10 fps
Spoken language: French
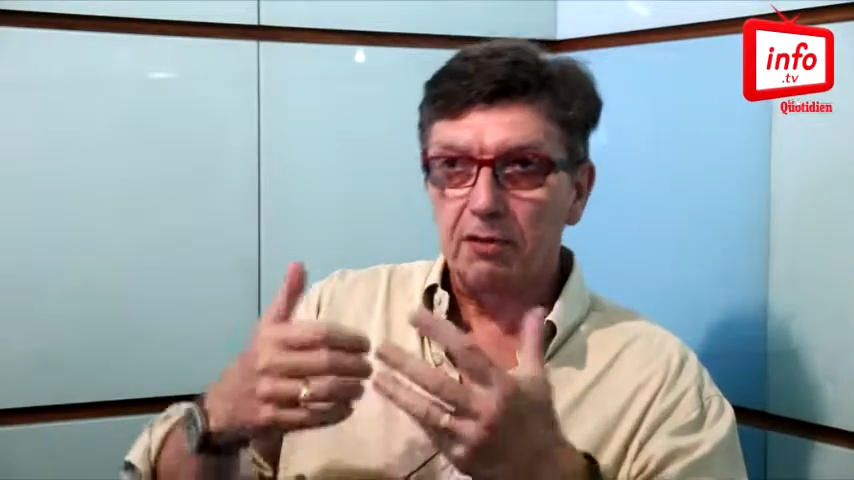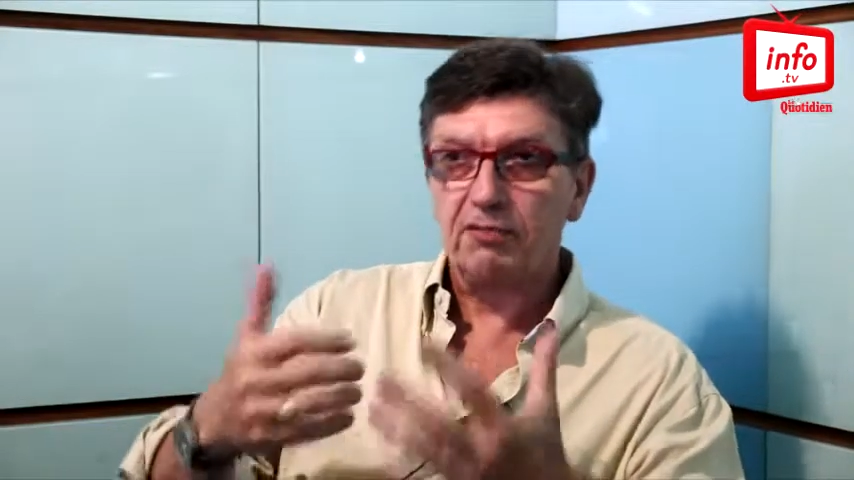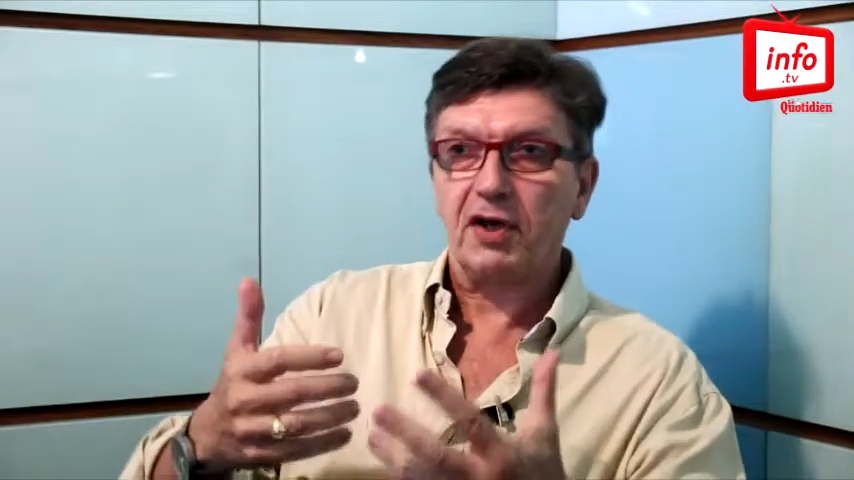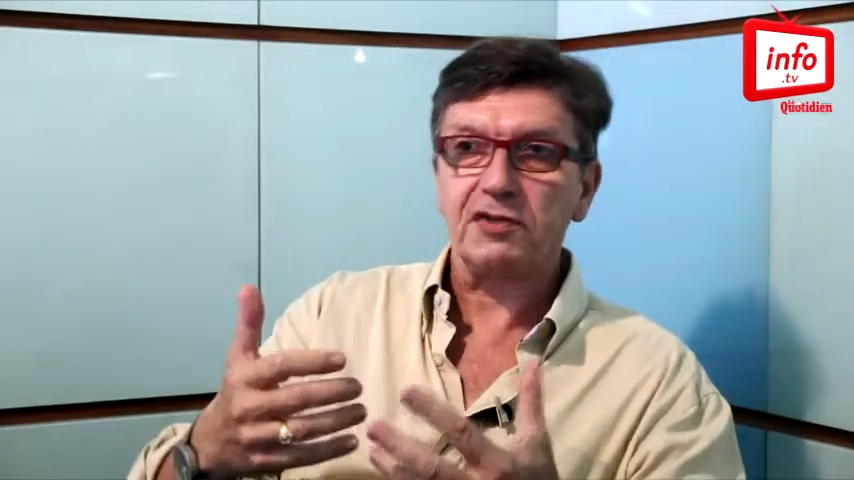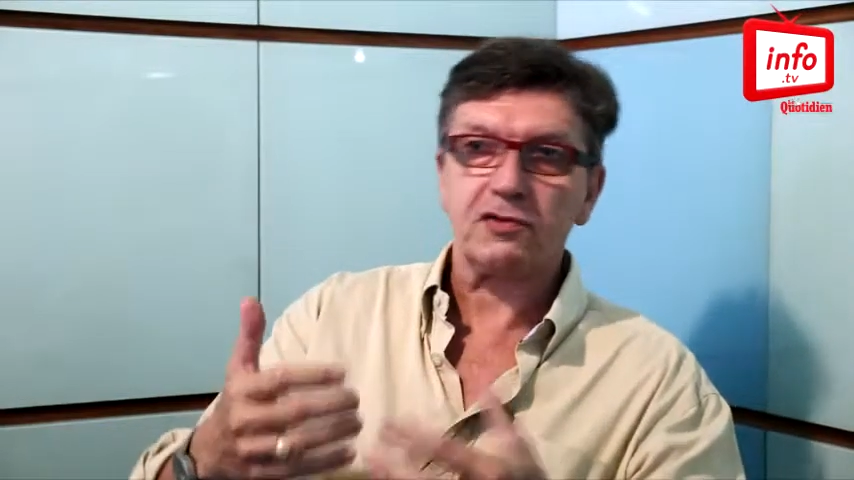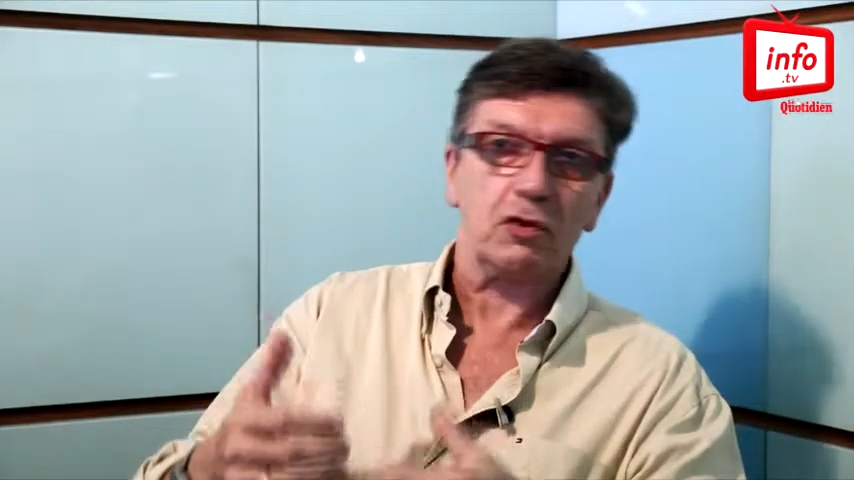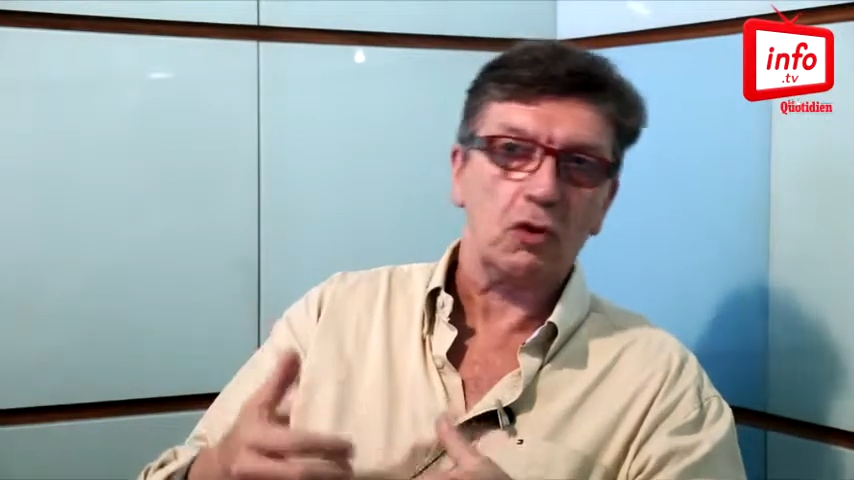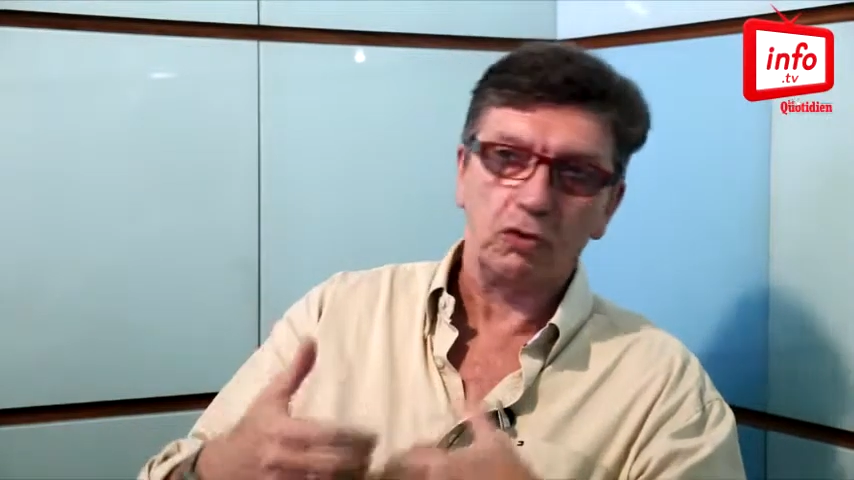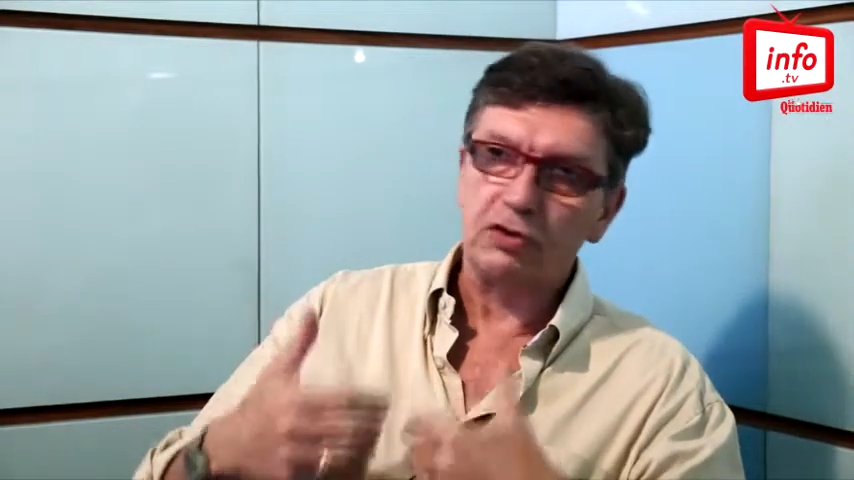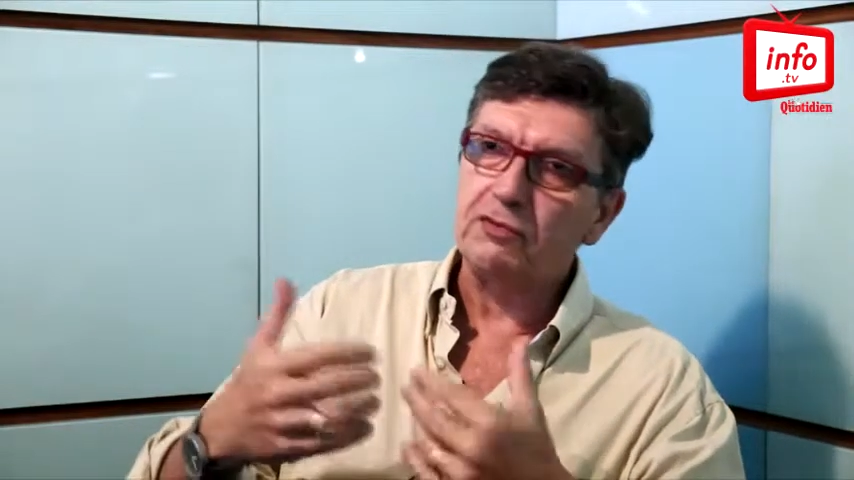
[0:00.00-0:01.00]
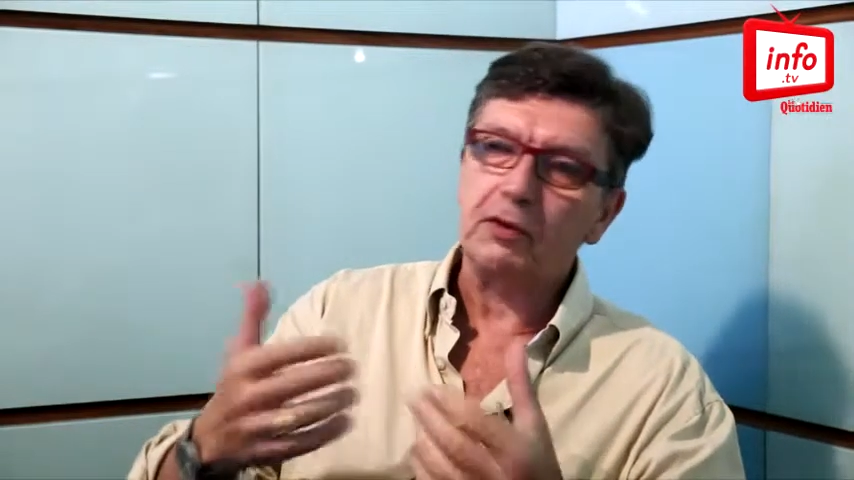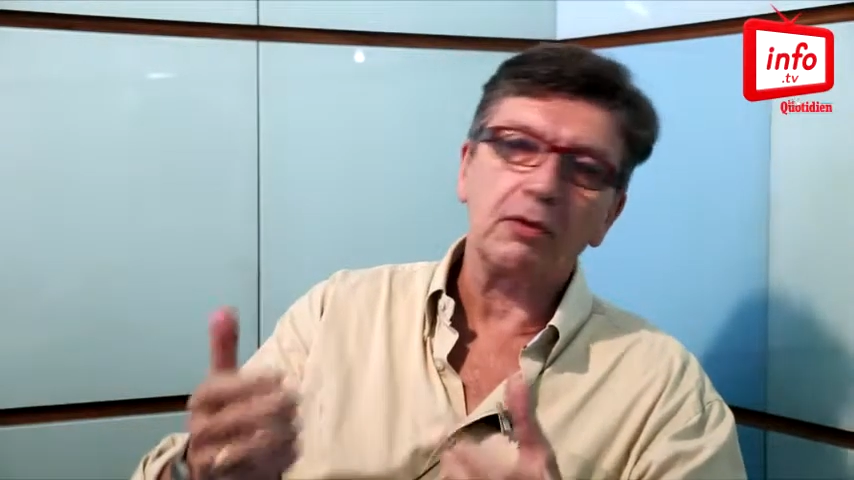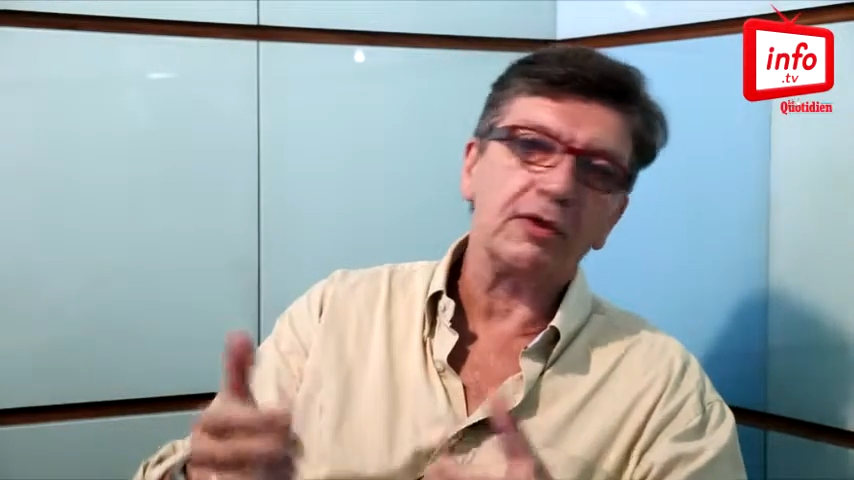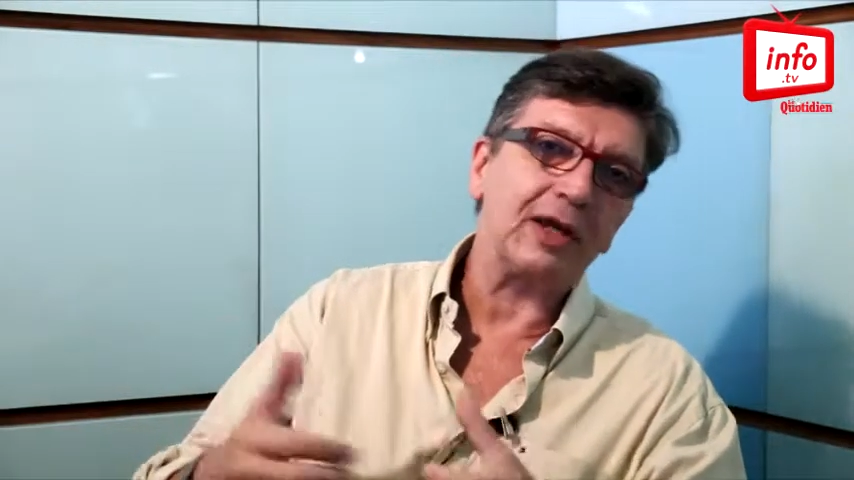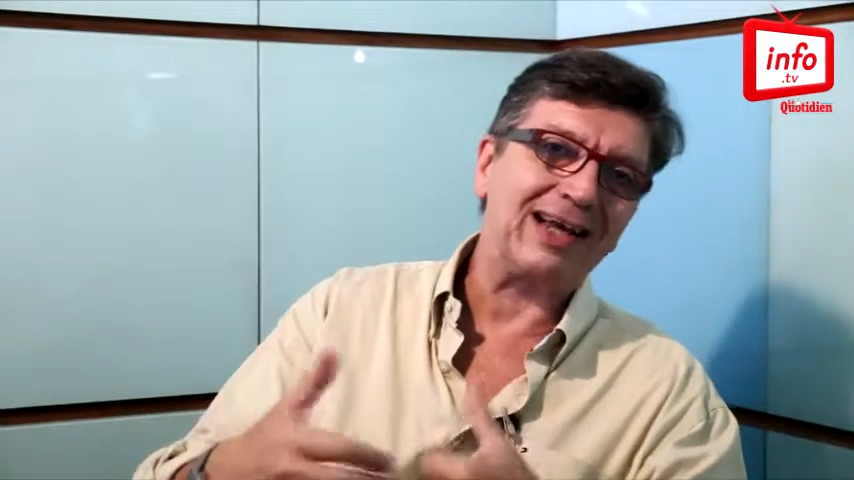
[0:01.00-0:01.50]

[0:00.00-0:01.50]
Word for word: face aux difficultés